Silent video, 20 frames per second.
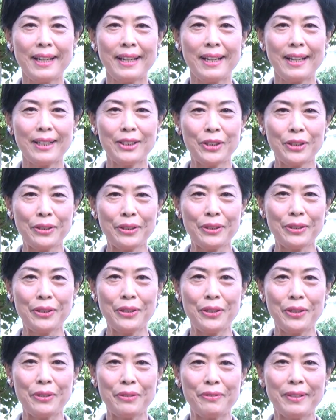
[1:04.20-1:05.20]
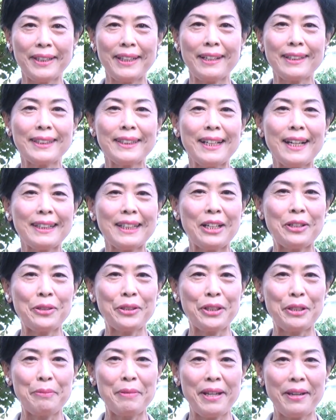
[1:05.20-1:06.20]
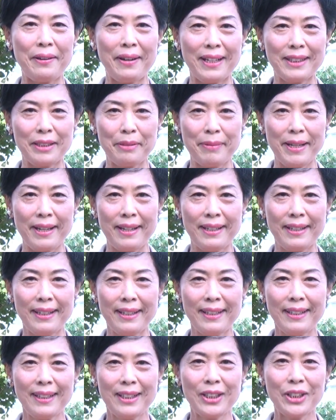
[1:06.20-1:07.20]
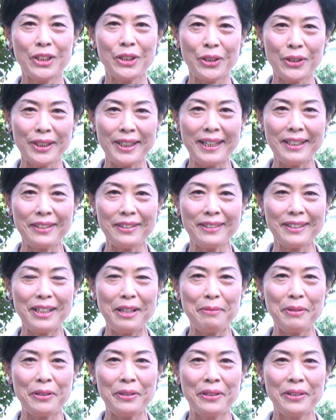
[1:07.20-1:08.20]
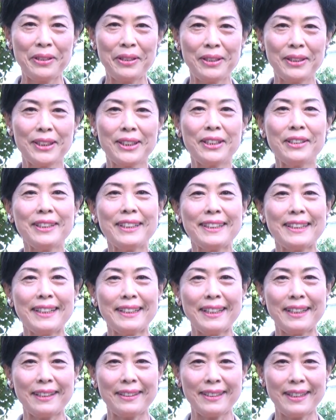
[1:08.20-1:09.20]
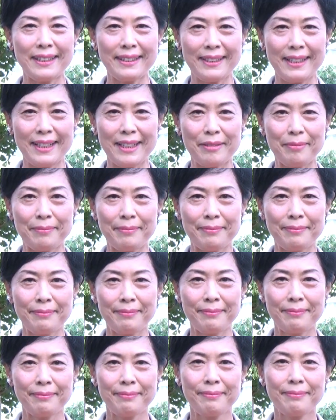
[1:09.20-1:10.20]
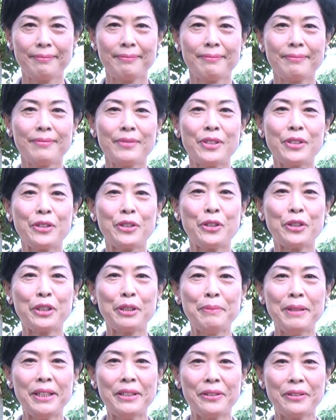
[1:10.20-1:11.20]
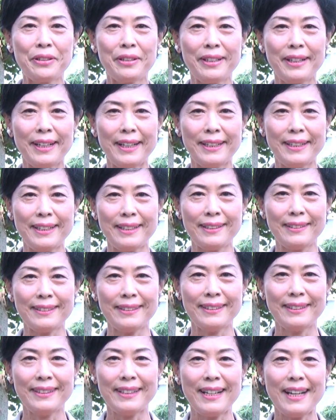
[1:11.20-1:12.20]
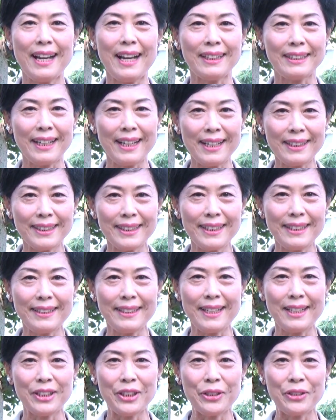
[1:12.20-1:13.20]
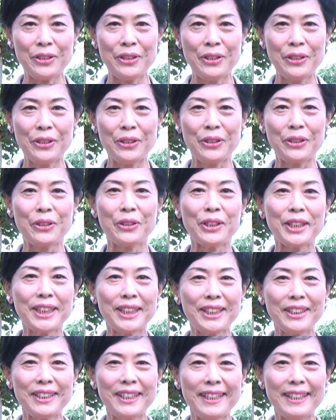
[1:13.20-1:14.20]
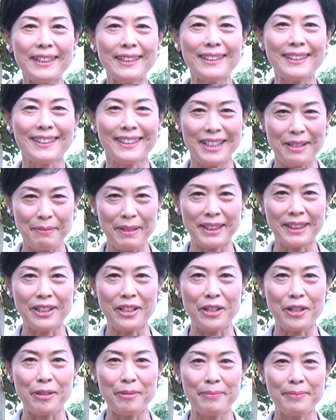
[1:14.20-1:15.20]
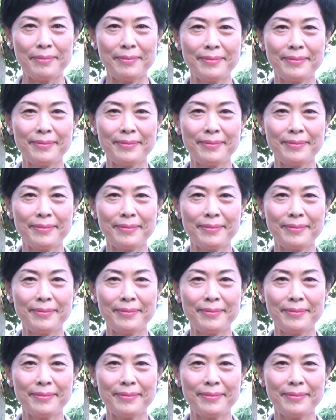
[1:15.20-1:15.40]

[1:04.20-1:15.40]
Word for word: 奈川10区の私畑の記名をはじめ小選挙区でも勝利させてください国民の声が生きる新しい政治をご一緒に作りましょう